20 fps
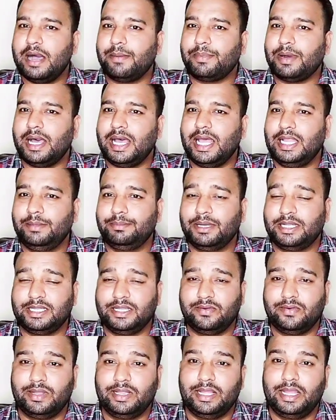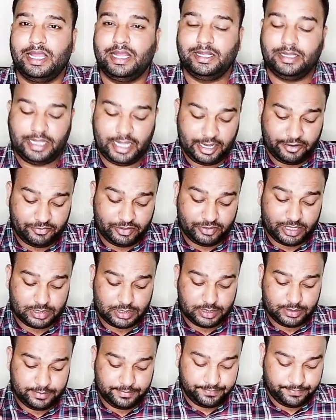आपका हेल्प आने वाला है ठीक है
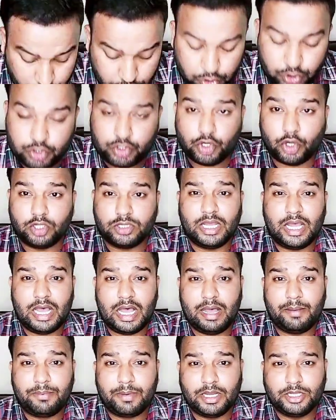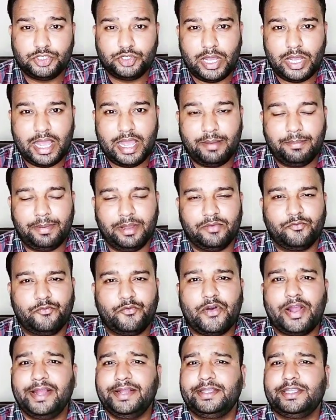फ्रेंड्स चौथा आपका जो ऐप है
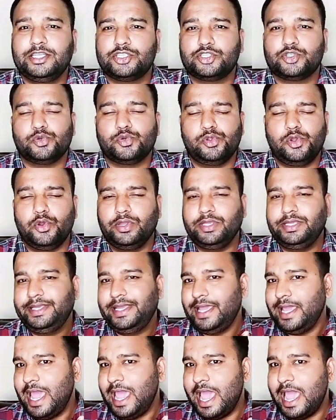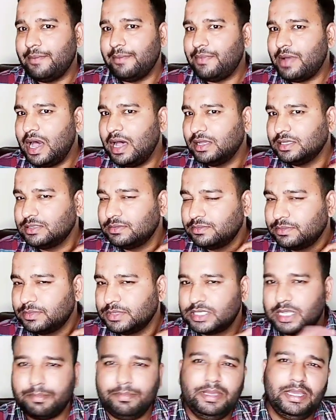वाइट स्टूडियो ये ऐप आप
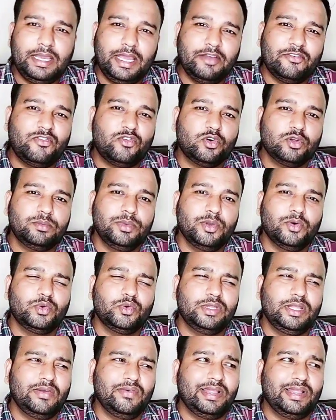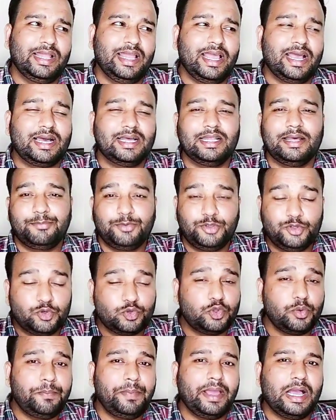सभी के फोन में होने वाला है अगर आप
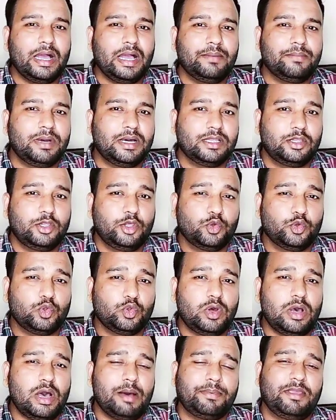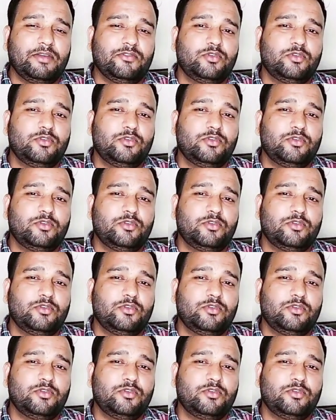यूट्यूब पे काम कर रहे हो तो आपके